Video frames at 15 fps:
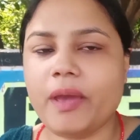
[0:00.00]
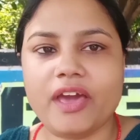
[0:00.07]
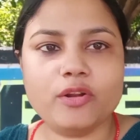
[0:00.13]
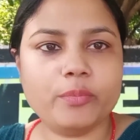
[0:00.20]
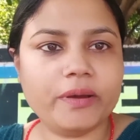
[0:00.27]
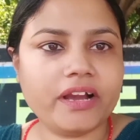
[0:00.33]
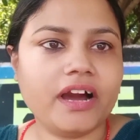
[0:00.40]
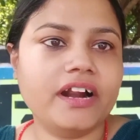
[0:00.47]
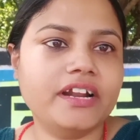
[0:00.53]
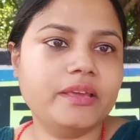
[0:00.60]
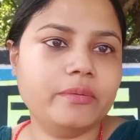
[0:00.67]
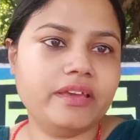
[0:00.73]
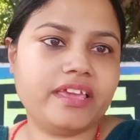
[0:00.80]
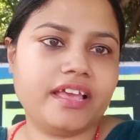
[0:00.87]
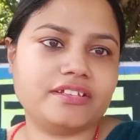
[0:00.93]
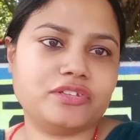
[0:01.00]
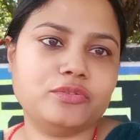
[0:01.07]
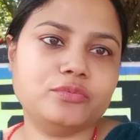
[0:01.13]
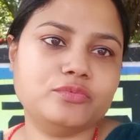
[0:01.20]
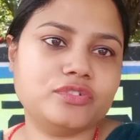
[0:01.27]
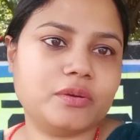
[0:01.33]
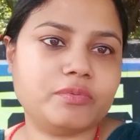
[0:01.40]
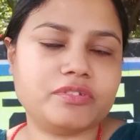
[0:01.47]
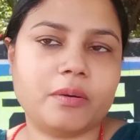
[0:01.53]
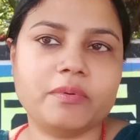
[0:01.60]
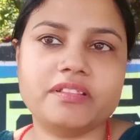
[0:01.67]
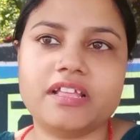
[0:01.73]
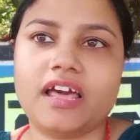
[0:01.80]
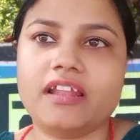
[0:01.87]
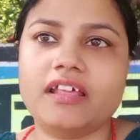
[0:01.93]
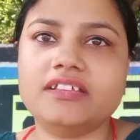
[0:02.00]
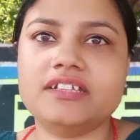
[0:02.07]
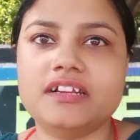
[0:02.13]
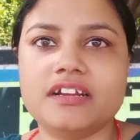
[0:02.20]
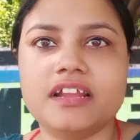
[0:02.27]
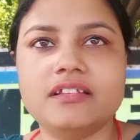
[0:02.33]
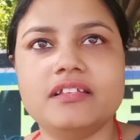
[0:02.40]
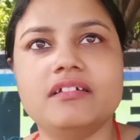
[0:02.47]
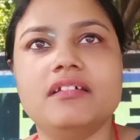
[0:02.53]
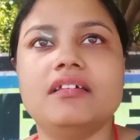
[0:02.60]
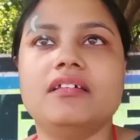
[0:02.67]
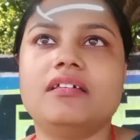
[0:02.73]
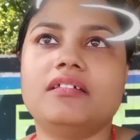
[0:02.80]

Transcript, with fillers: पैरों पे खड़ी भी कैसे हूँ मुझे समझ नहीं आ रहा है